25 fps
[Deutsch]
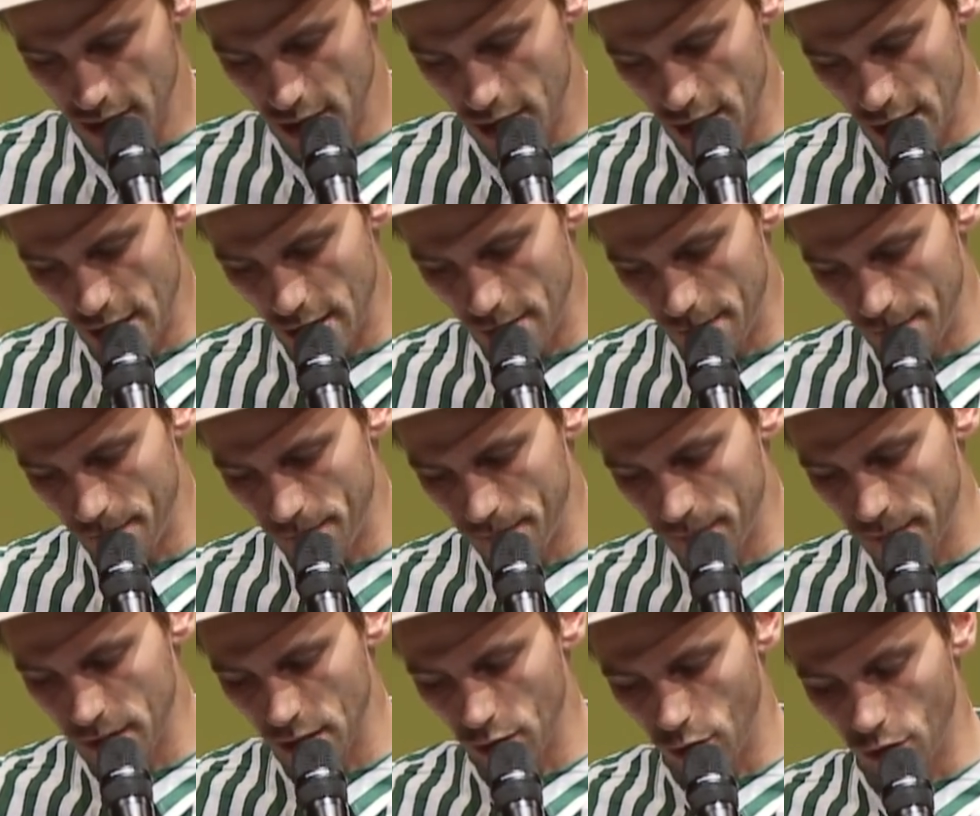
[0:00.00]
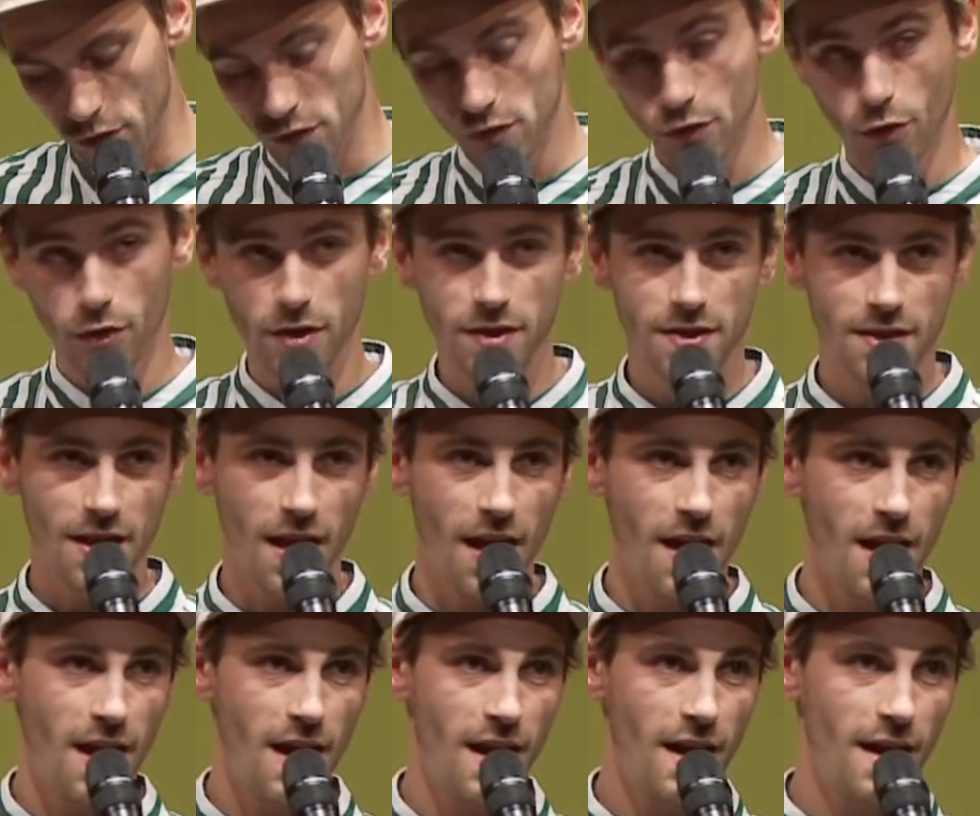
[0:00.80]
Ähm, und so ist
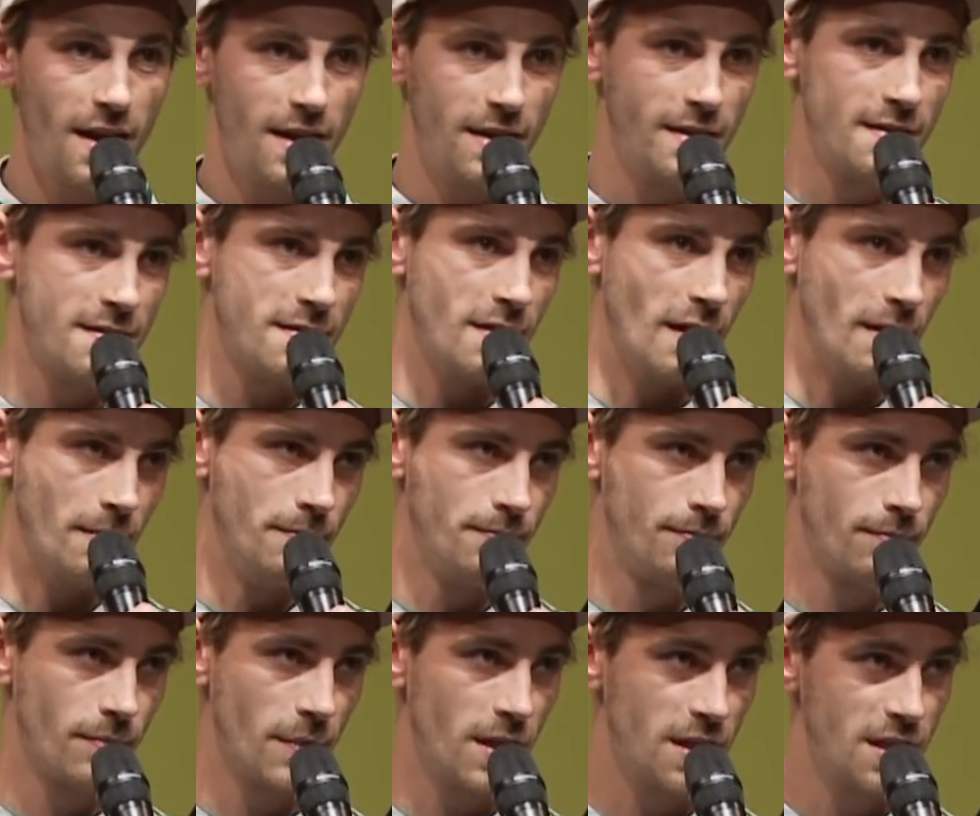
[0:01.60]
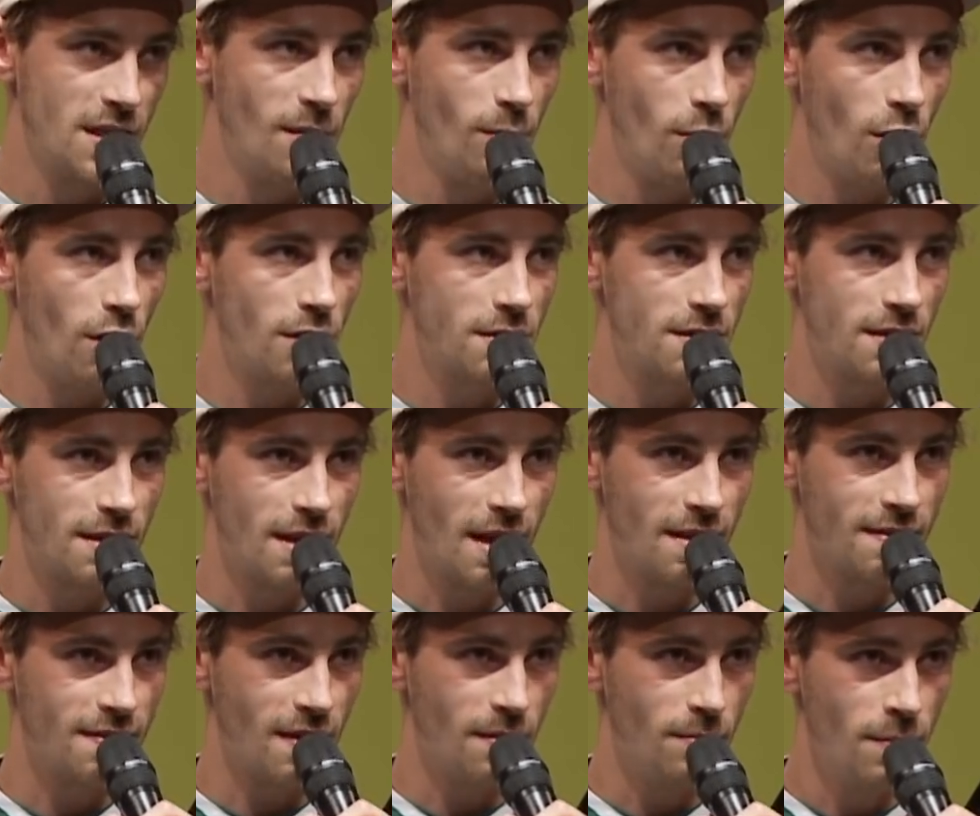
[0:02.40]
ja Insta. Ich nehme Leute die
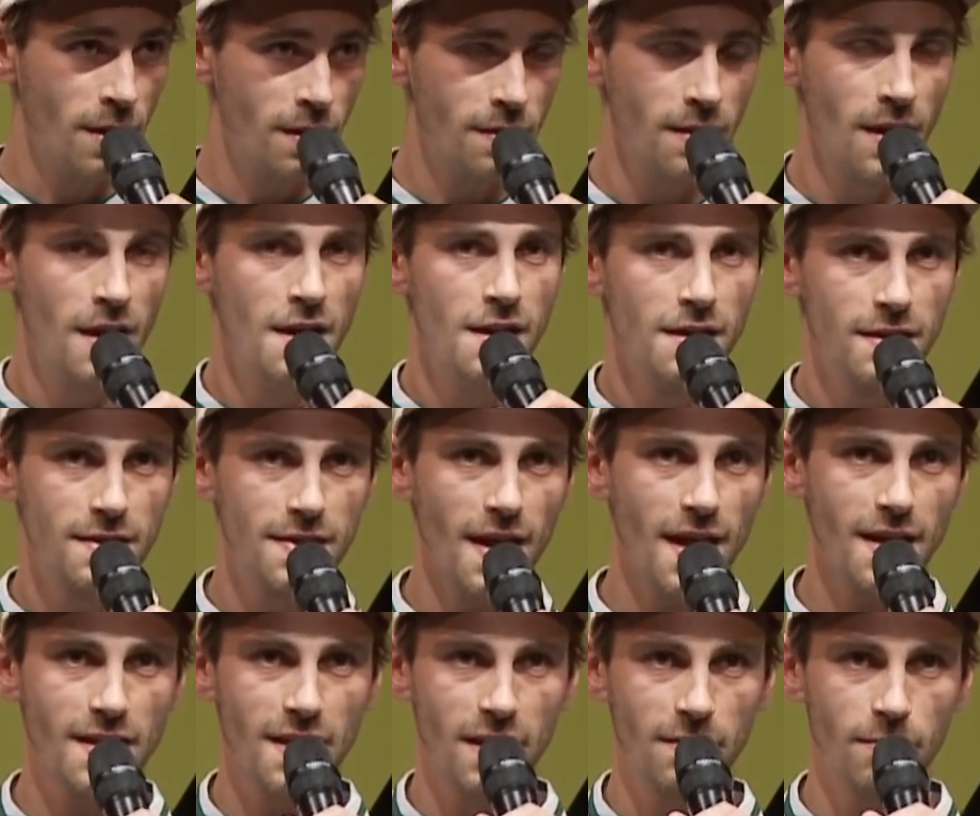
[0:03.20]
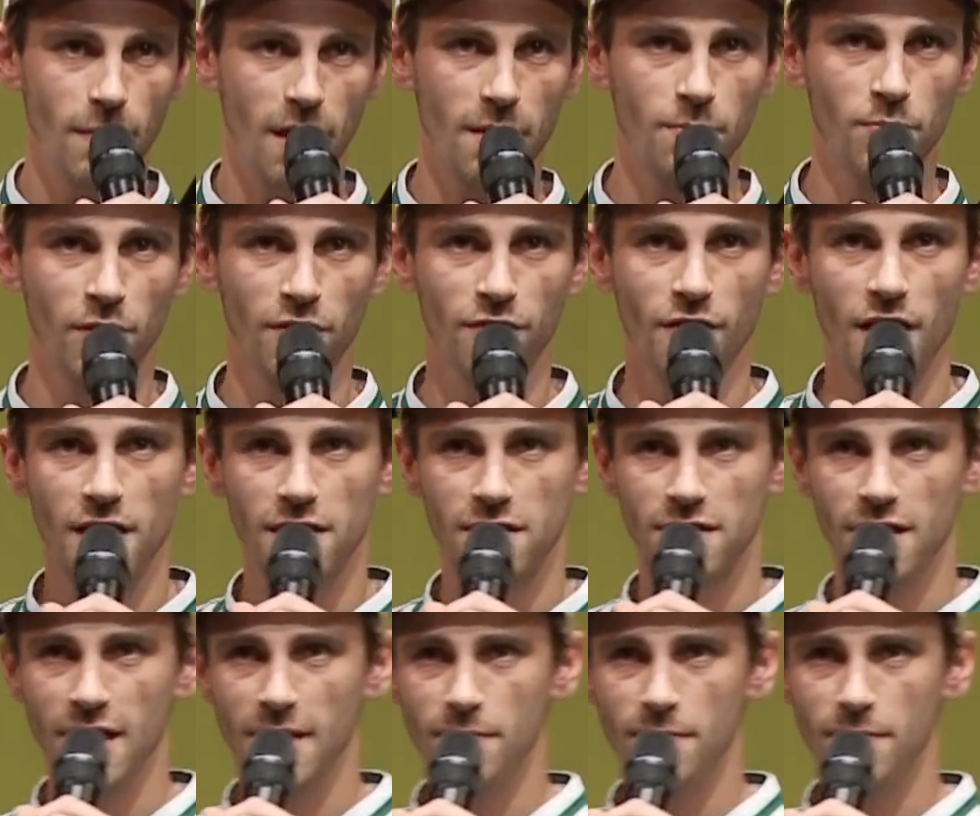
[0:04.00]
ganze Zeit mit, zeige denen mein privates